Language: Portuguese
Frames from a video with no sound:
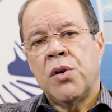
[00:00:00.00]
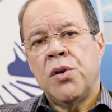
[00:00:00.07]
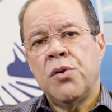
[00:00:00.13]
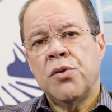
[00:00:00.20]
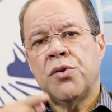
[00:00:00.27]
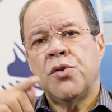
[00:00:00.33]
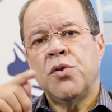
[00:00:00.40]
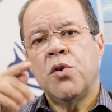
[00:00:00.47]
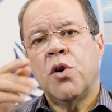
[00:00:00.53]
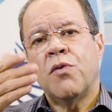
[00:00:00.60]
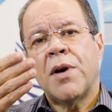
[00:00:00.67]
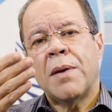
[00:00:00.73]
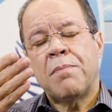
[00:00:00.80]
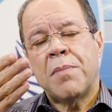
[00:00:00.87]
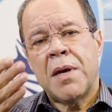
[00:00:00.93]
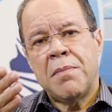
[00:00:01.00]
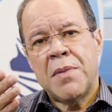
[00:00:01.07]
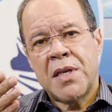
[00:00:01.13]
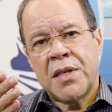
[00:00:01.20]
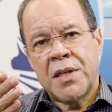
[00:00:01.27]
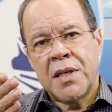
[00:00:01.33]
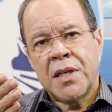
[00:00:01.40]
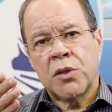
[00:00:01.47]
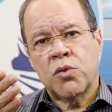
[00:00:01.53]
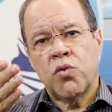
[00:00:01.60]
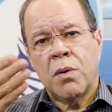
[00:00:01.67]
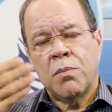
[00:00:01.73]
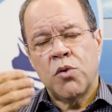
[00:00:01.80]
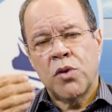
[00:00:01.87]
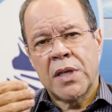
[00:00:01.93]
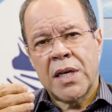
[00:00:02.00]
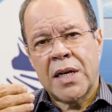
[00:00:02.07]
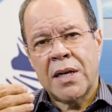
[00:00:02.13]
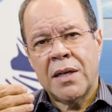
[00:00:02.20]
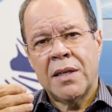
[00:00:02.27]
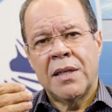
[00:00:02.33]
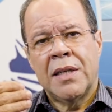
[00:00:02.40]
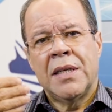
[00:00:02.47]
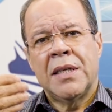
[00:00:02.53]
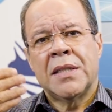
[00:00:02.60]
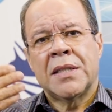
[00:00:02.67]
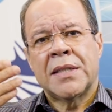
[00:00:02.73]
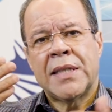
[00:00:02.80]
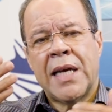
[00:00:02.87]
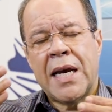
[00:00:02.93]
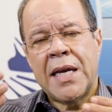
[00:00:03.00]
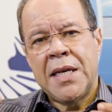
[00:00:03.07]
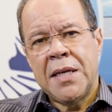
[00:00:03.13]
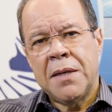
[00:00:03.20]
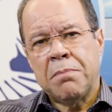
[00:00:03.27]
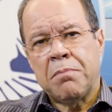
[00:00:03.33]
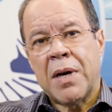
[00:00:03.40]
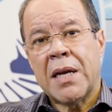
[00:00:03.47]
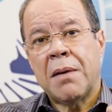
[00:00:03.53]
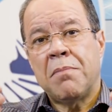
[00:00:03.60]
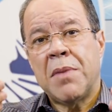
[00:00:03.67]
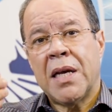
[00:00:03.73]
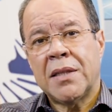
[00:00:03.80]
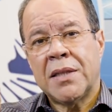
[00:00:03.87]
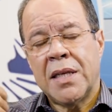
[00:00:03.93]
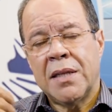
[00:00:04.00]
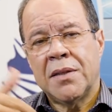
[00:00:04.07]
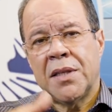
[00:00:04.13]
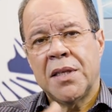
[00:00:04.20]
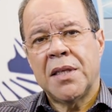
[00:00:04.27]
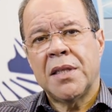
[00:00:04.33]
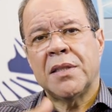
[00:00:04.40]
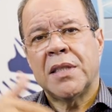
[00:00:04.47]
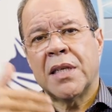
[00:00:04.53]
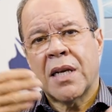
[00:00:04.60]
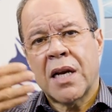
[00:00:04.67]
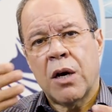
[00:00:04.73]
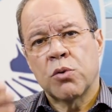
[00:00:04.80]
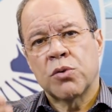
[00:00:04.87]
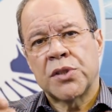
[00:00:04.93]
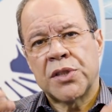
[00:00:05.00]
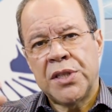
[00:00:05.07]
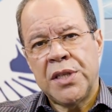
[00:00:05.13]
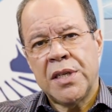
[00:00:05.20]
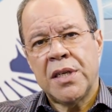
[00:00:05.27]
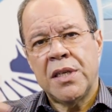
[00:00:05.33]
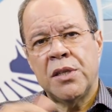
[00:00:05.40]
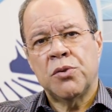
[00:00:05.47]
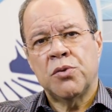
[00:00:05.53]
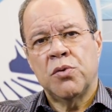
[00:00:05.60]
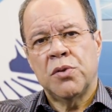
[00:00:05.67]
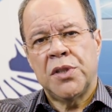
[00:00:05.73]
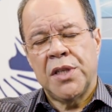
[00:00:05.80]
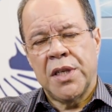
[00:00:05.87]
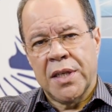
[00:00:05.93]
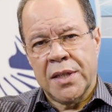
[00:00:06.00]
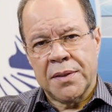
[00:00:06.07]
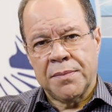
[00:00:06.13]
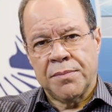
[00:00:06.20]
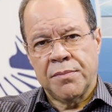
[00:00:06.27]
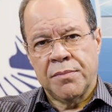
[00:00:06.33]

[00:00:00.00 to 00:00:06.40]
e o senhor vai permitir a sua mulher sair para me atender de calcinha e sutiã.